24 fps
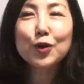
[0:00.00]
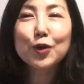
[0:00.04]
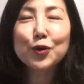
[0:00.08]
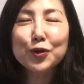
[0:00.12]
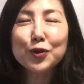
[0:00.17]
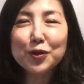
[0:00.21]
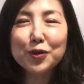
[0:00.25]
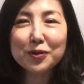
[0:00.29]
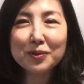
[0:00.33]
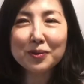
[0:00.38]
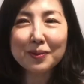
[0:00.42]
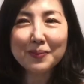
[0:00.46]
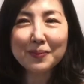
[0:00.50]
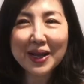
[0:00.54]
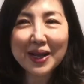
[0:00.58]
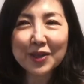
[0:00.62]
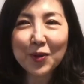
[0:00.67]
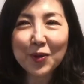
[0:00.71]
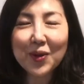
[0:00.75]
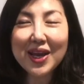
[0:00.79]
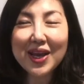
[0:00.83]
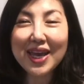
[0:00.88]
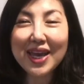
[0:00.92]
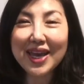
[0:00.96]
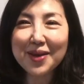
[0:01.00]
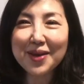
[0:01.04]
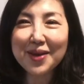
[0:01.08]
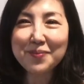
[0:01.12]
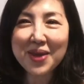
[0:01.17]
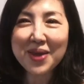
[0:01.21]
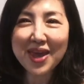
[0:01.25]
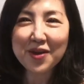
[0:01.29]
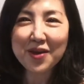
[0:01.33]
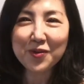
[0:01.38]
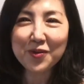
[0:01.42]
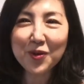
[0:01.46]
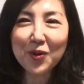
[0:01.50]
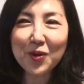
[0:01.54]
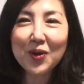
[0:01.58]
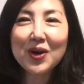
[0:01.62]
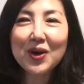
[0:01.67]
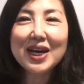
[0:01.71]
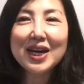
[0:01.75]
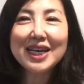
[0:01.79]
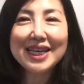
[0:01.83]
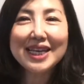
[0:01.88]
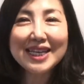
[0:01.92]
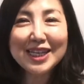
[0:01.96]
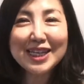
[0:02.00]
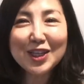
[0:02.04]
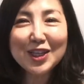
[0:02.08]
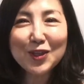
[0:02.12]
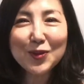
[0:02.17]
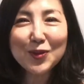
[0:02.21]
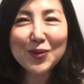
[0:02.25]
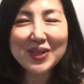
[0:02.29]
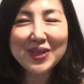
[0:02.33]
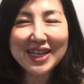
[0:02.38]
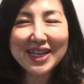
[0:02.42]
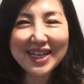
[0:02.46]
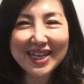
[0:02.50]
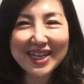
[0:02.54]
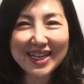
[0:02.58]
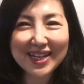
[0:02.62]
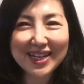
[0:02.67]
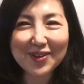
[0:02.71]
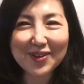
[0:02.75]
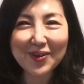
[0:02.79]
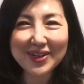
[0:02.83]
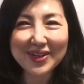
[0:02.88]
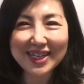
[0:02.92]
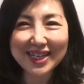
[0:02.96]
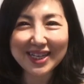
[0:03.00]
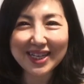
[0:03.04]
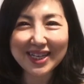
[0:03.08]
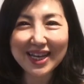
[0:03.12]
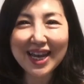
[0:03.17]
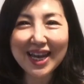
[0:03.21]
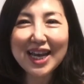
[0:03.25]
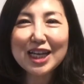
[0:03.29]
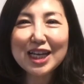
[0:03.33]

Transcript: クルクマの英名をヒンドゥーリリーといい、